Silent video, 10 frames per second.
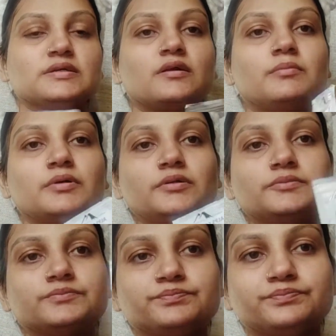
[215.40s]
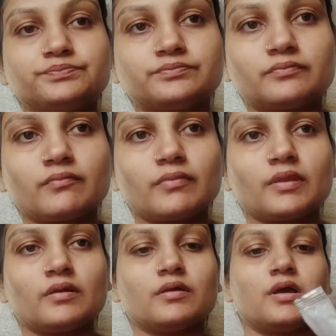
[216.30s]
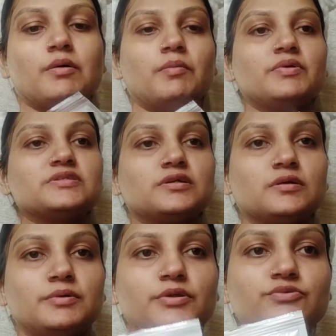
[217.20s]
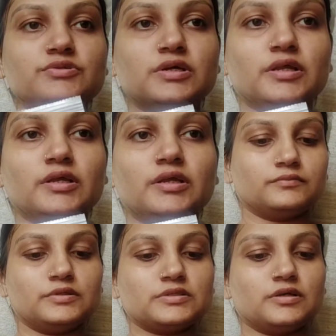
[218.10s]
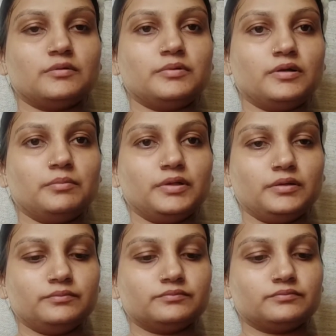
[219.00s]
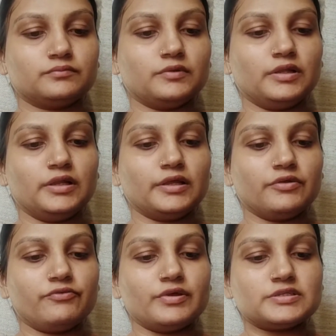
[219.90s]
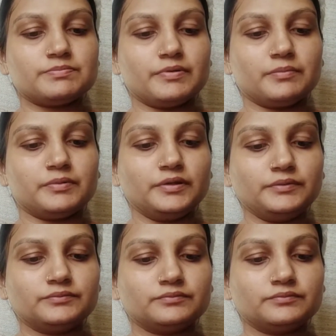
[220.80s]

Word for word: स्क्रबर अब हम स्क्रबर यूज़ करेंगे स्क्रबर हमने ले लेंगे फेस पे अपने